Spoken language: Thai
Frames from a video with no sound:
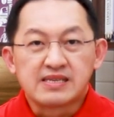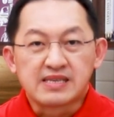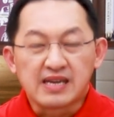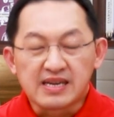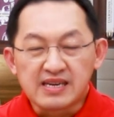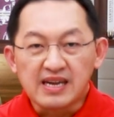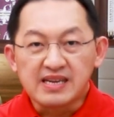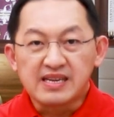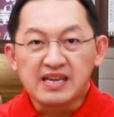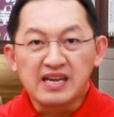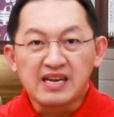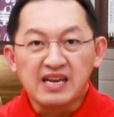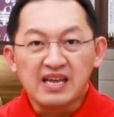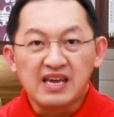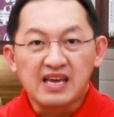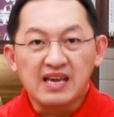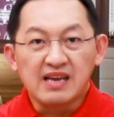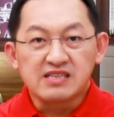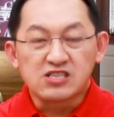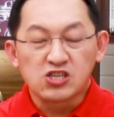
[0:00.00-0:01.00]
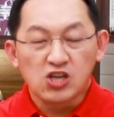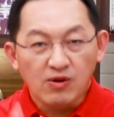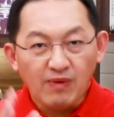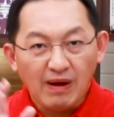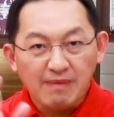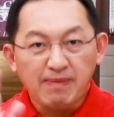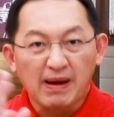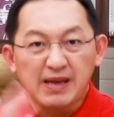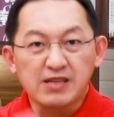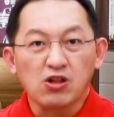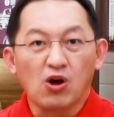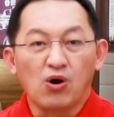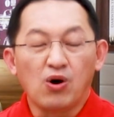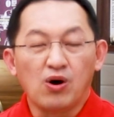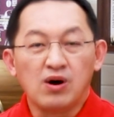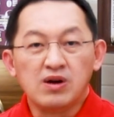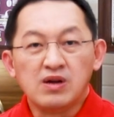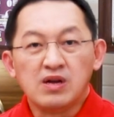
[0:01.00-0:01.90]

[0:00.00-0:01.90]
ถึงนาทีนี้เชื่อว่าไปต่อ